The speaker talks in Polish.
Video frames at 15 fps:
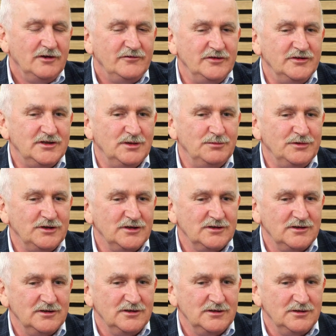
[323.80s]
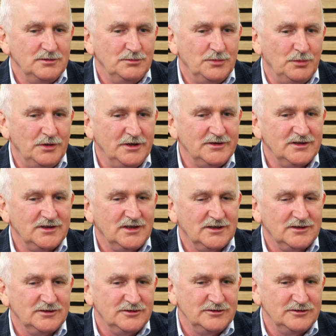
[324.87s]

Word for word: w intymnych y, momentach,